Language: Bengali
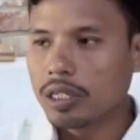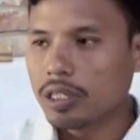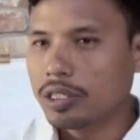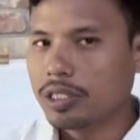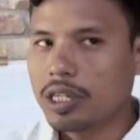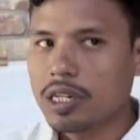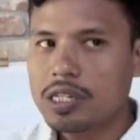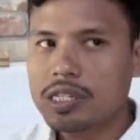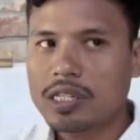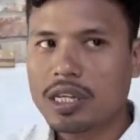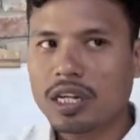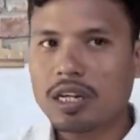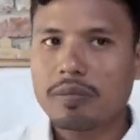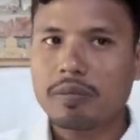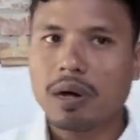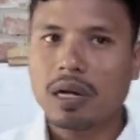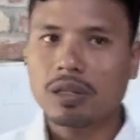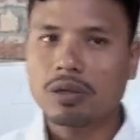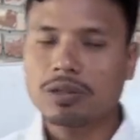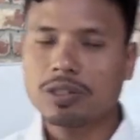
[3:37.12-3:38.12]
যে স্থানে
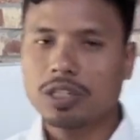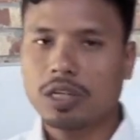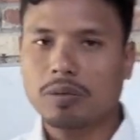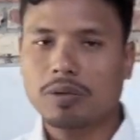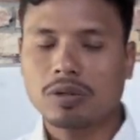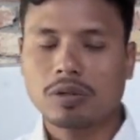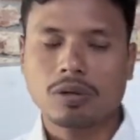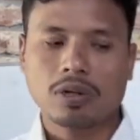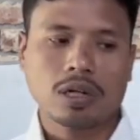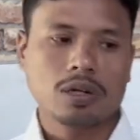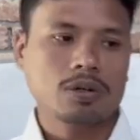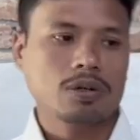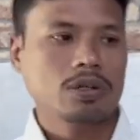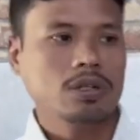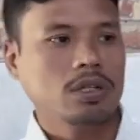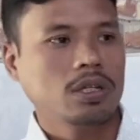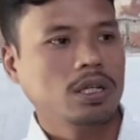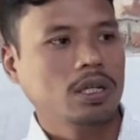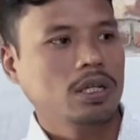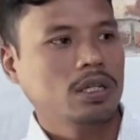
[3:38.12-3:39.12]
মাদক সেবন করা হয়
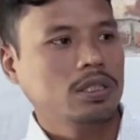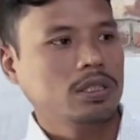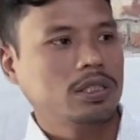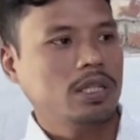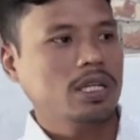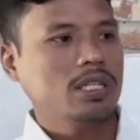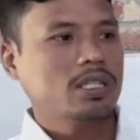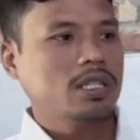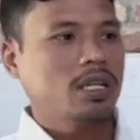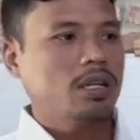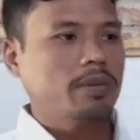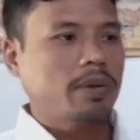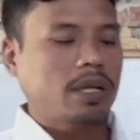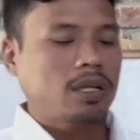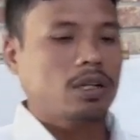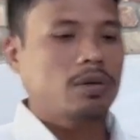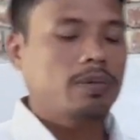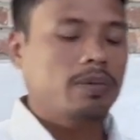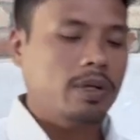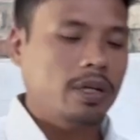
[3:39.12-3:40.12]
যে স্থানে
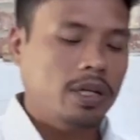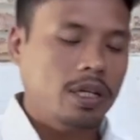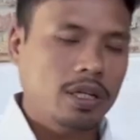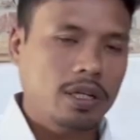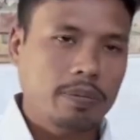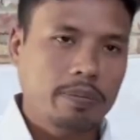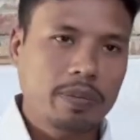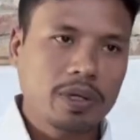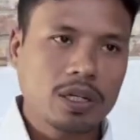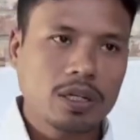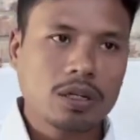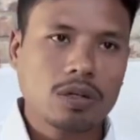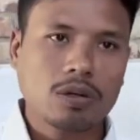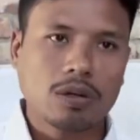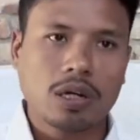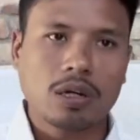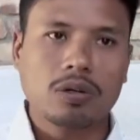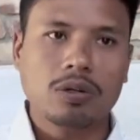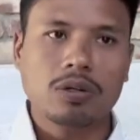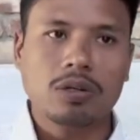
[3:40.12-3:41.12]
মাদক বিক্রি
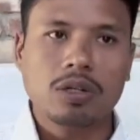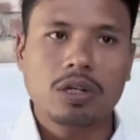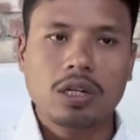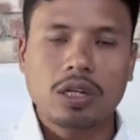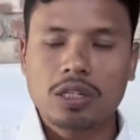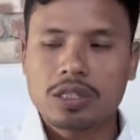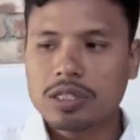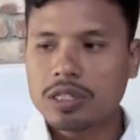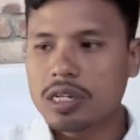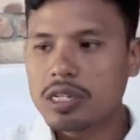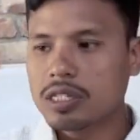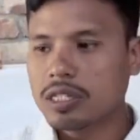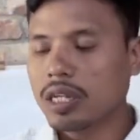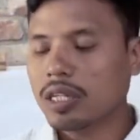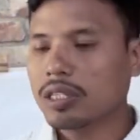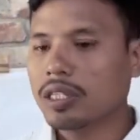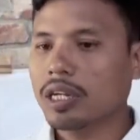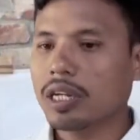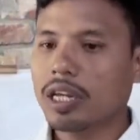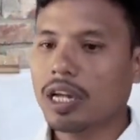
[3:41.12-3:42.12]
করা হয় সেই স্থান
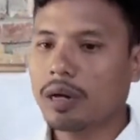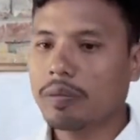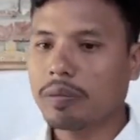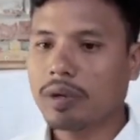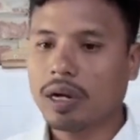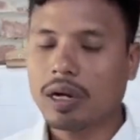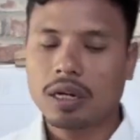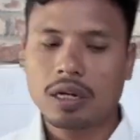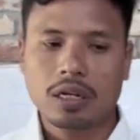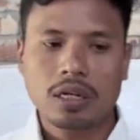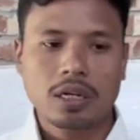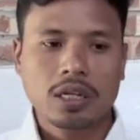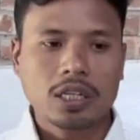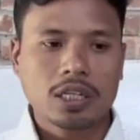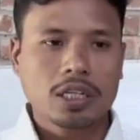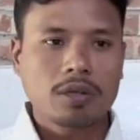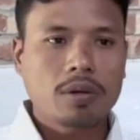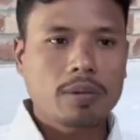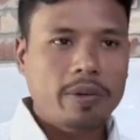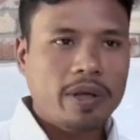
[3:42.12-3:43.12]
থেকে আমরা
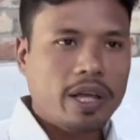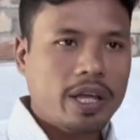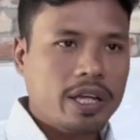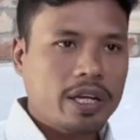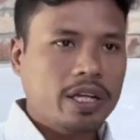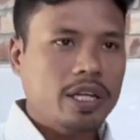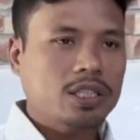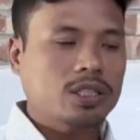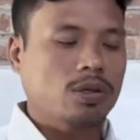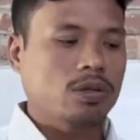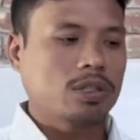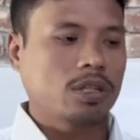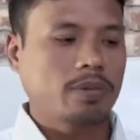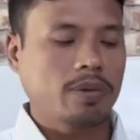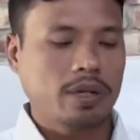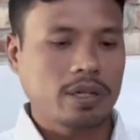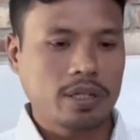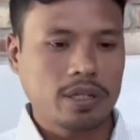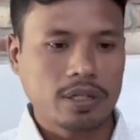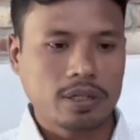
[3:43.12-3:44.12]
কিভাবে এড়িয়ে চলতে
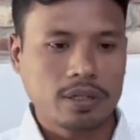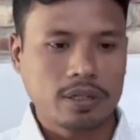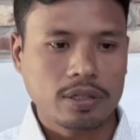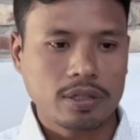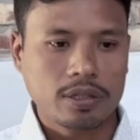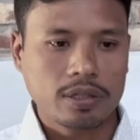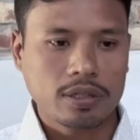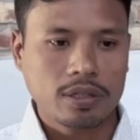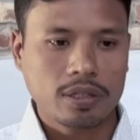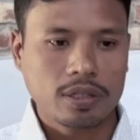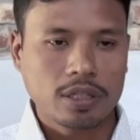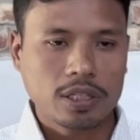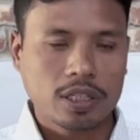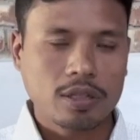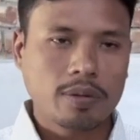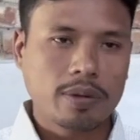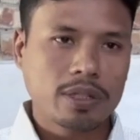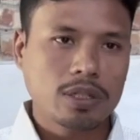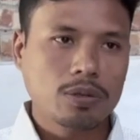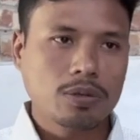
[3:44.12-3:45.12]
পারি
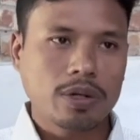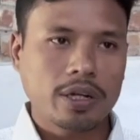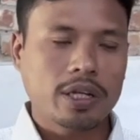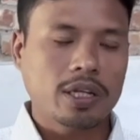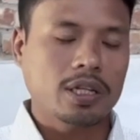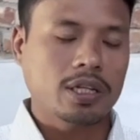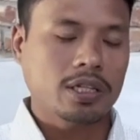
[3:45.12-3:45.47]
কিভাবে দূরে